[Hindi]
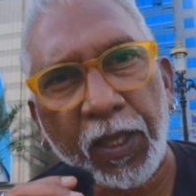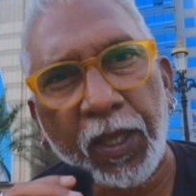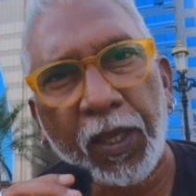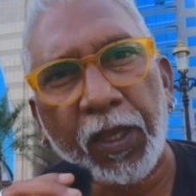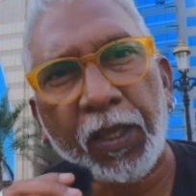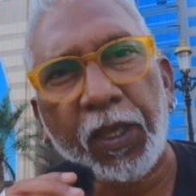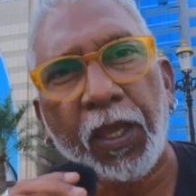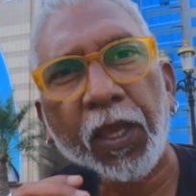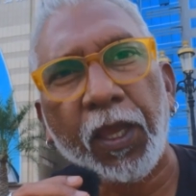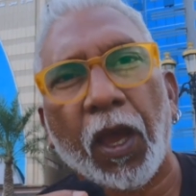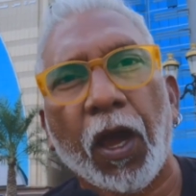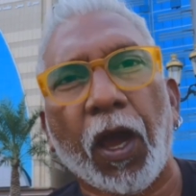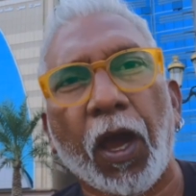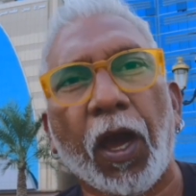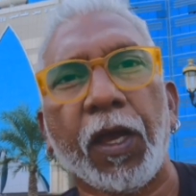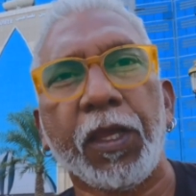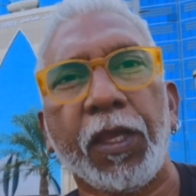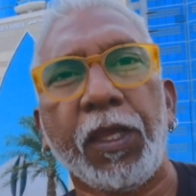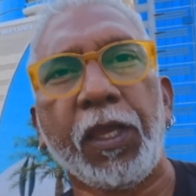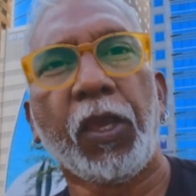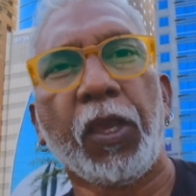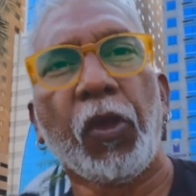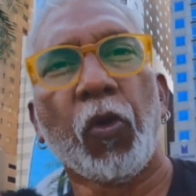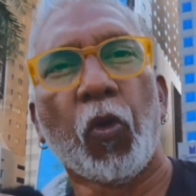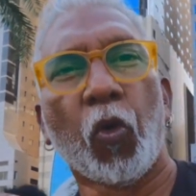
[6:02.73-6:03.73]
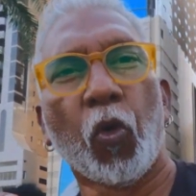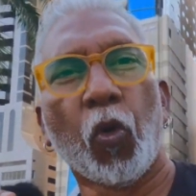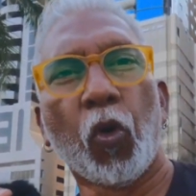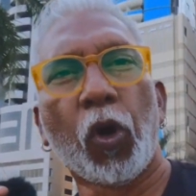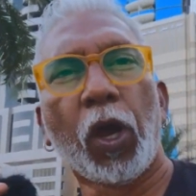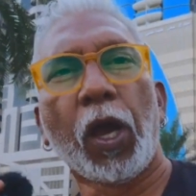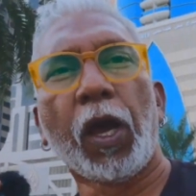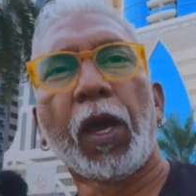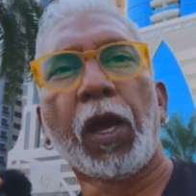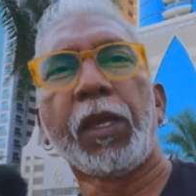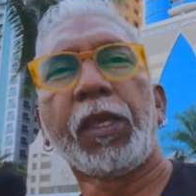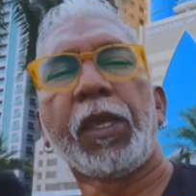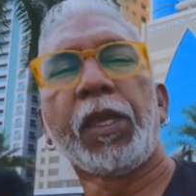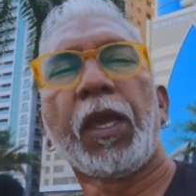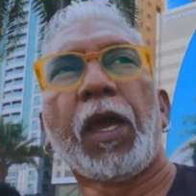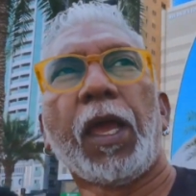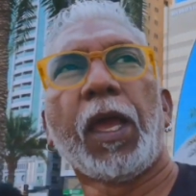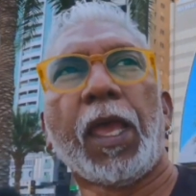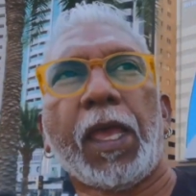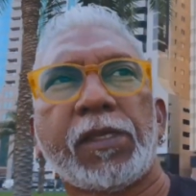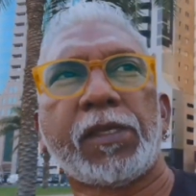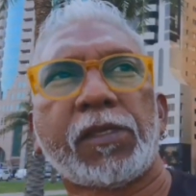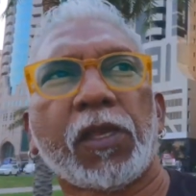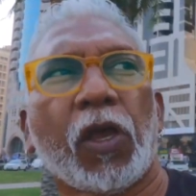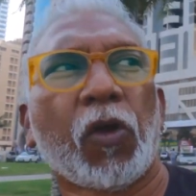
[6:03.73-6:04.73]
हैं कि हाँ ये होगा या
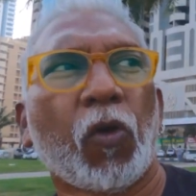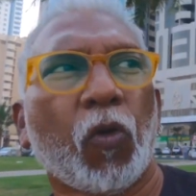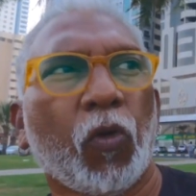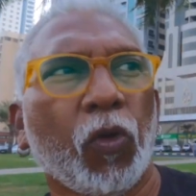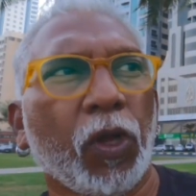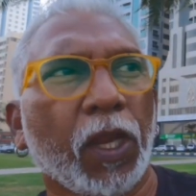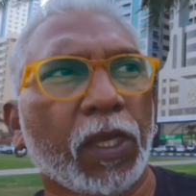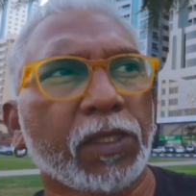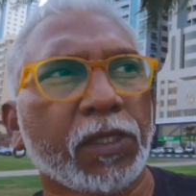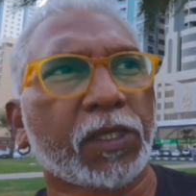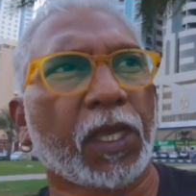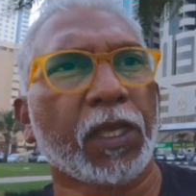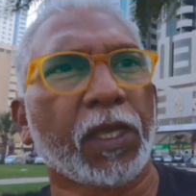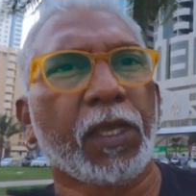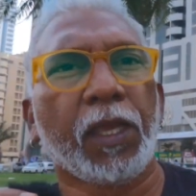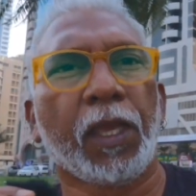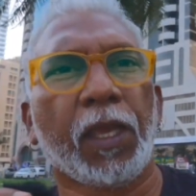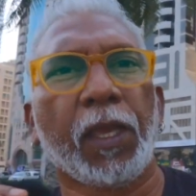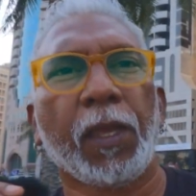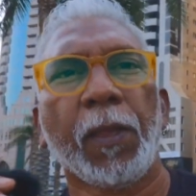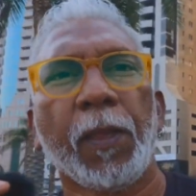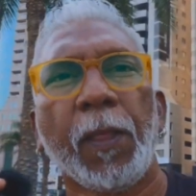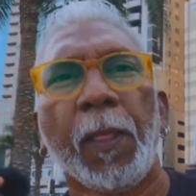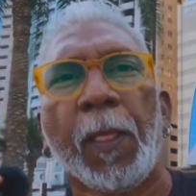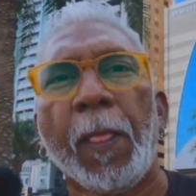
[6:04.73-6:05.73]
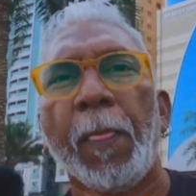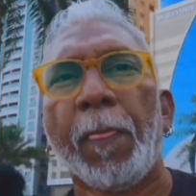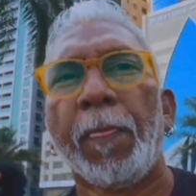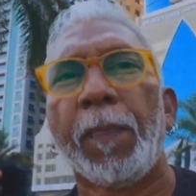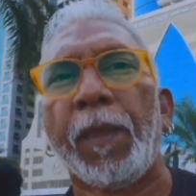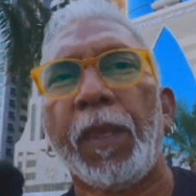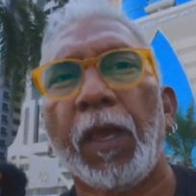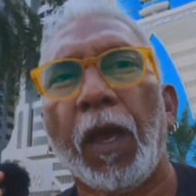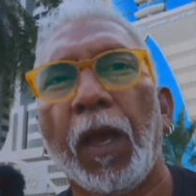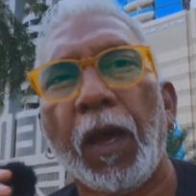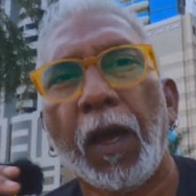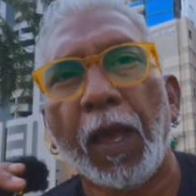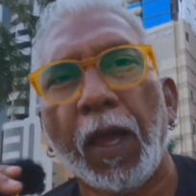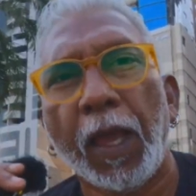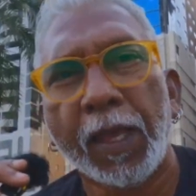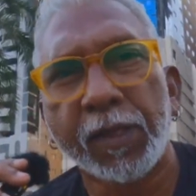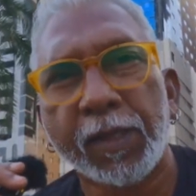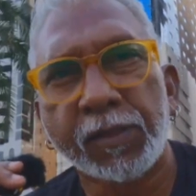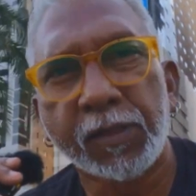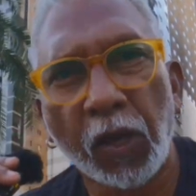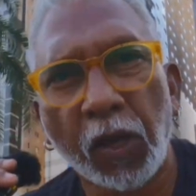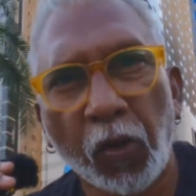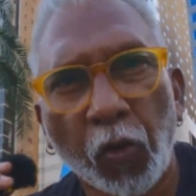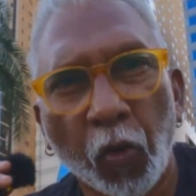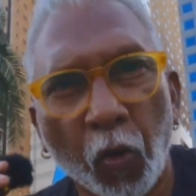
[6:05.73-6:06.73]
ऐसा होना चाहिए या
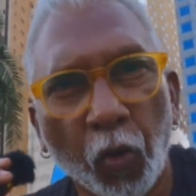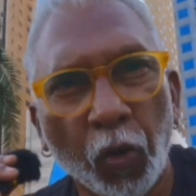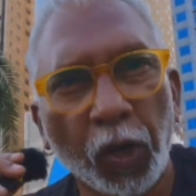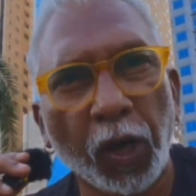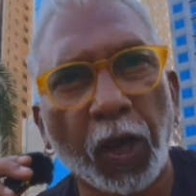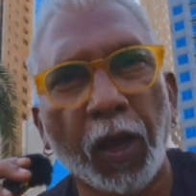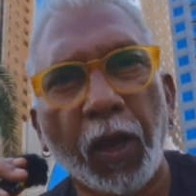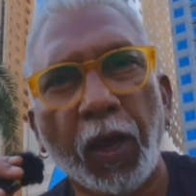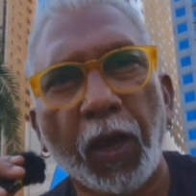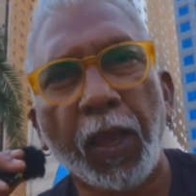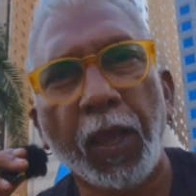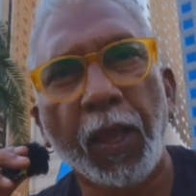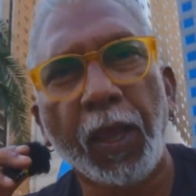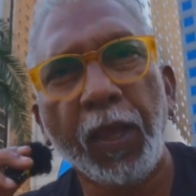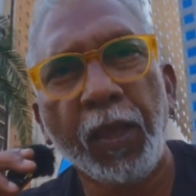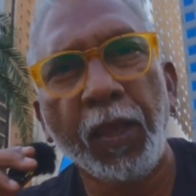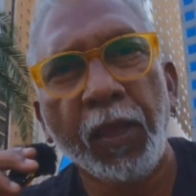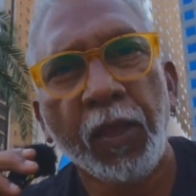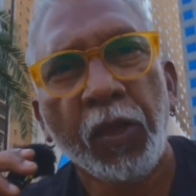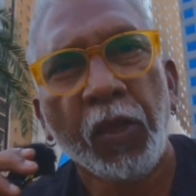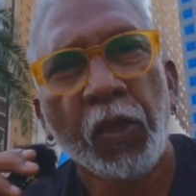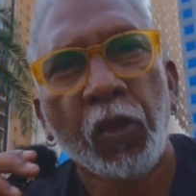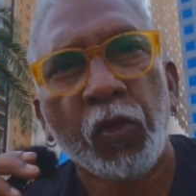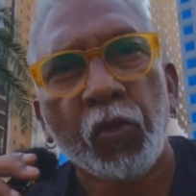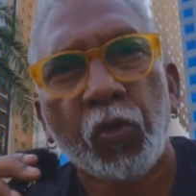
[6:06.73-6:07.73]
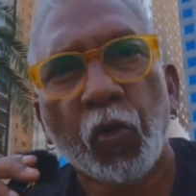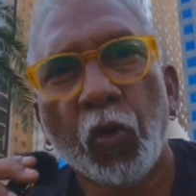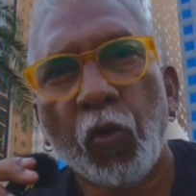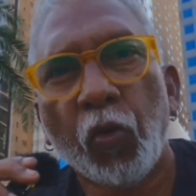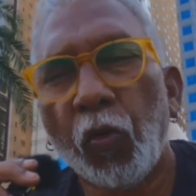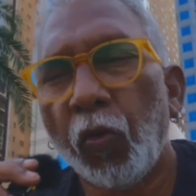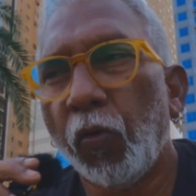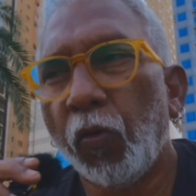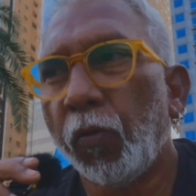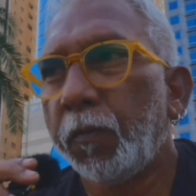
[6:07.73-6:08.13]
ऐसा हो रहा है तो